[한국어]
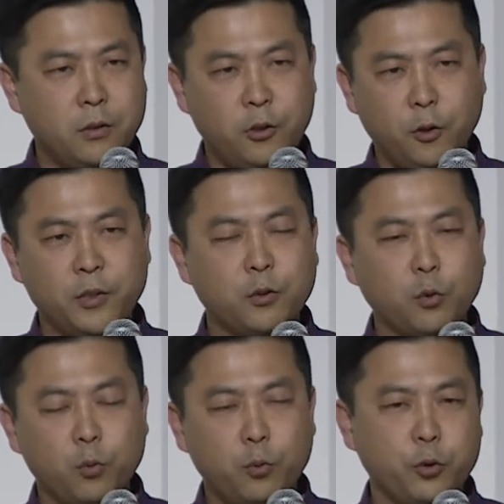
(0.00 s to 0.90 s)
기업에서
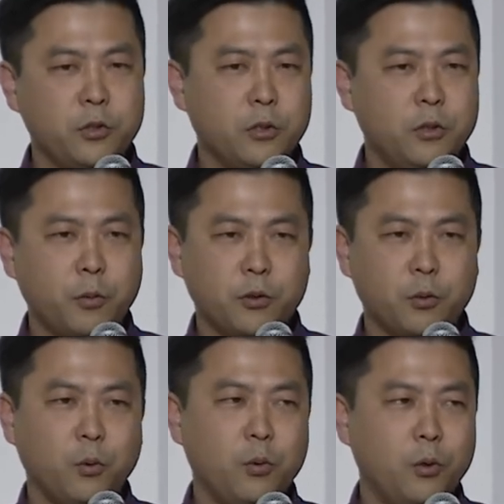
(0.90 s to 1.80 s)
좋은 포지션을
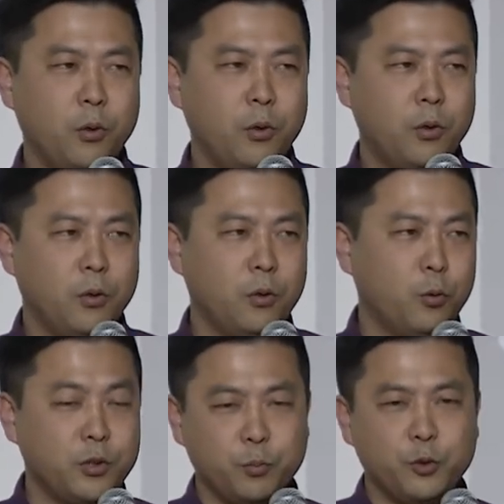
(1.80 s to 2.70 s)
버리고
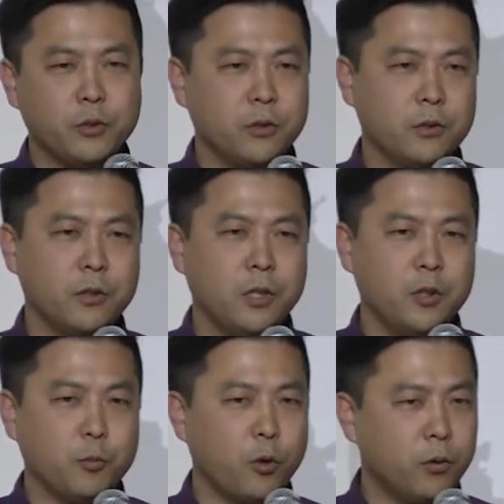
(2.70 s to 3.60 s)
오신 분들은
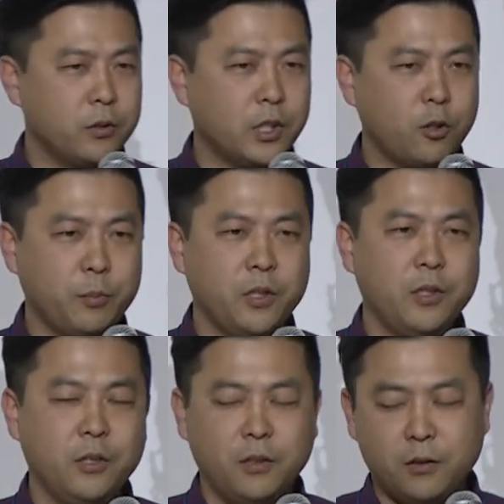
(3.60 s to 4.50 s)
뭐 스타트업이
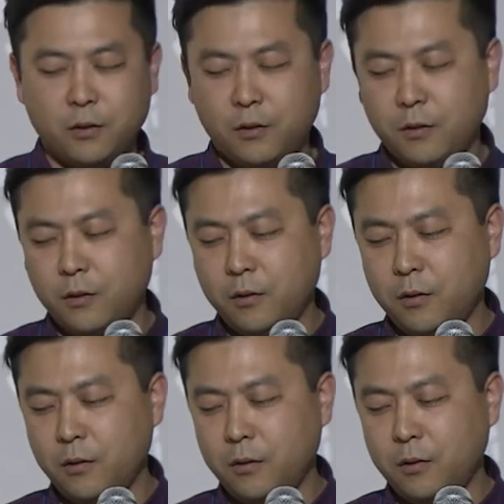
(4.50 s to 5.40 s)
어,
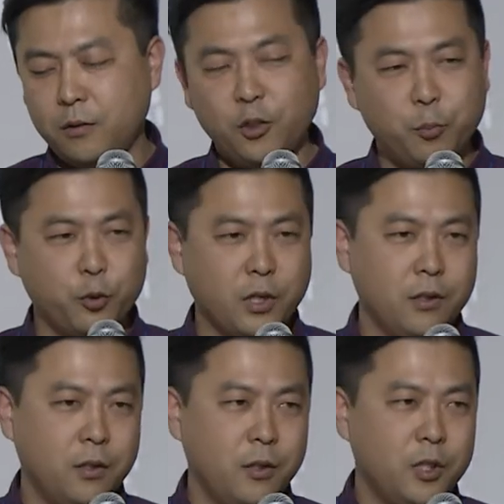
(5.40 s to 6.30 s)
큰 기업보다
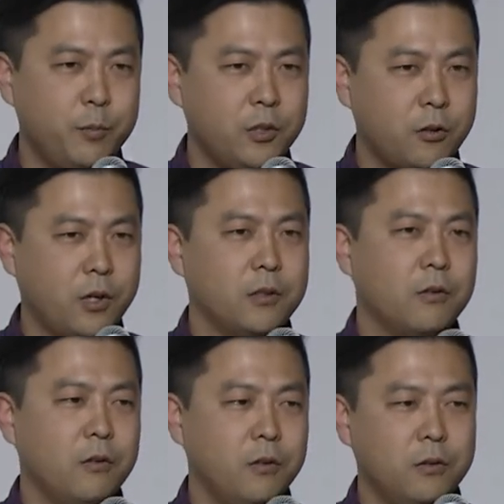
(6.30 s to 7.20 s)
힘들 거라는
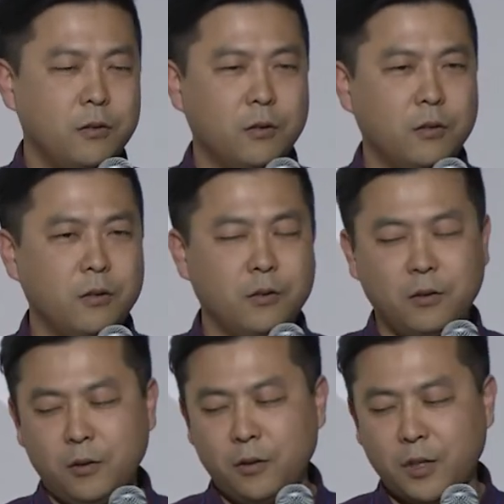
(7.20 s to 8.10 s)
거 어,
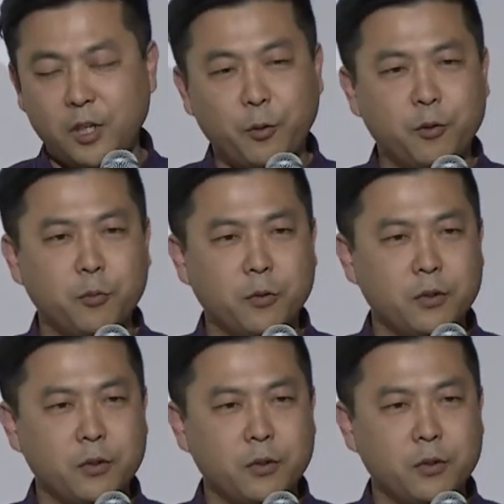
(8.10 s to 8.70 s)
아니면